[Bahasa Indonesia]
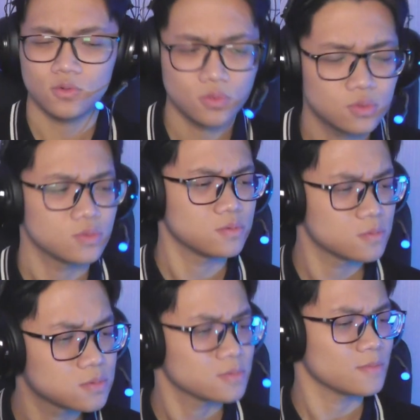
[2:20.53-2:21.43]
uh
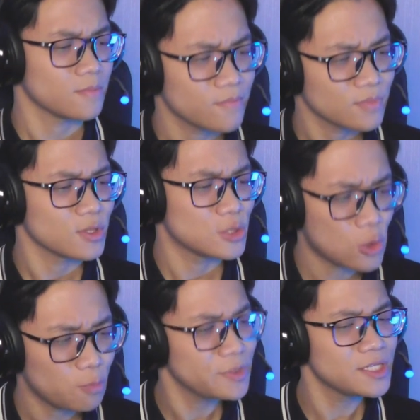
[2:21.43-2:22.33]

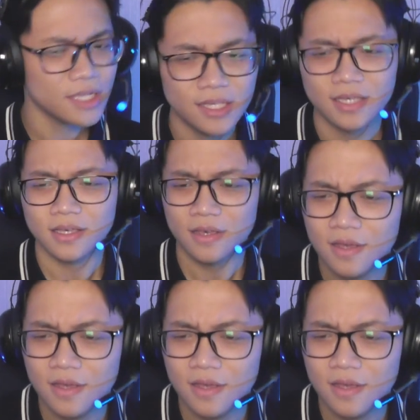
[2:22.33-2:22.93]
drop it nih